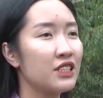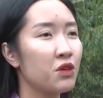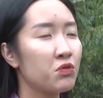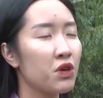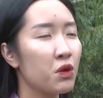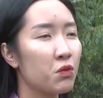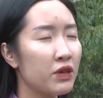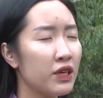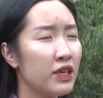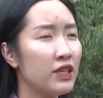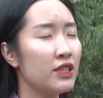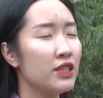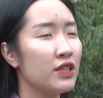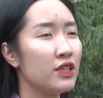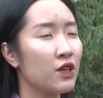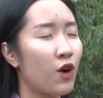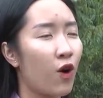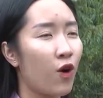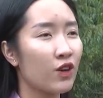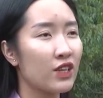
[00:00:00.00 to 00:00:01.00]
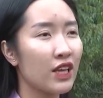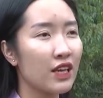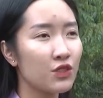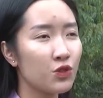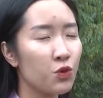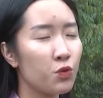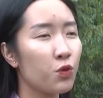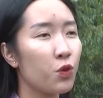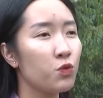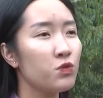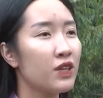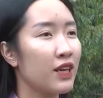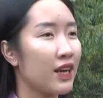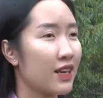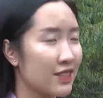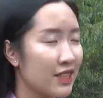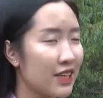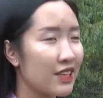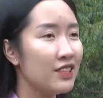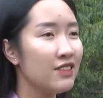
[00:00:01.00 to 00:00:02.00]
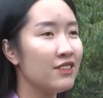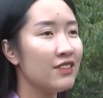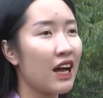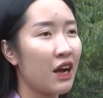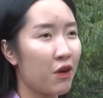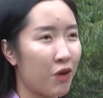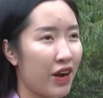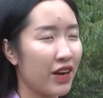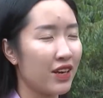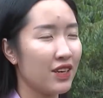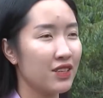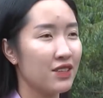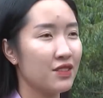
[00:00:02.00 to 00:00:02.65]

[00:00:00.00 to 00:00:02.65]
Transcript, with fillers: trong đông y thì có cái tác dụng cũng như là đặc tính như thế nào ạ?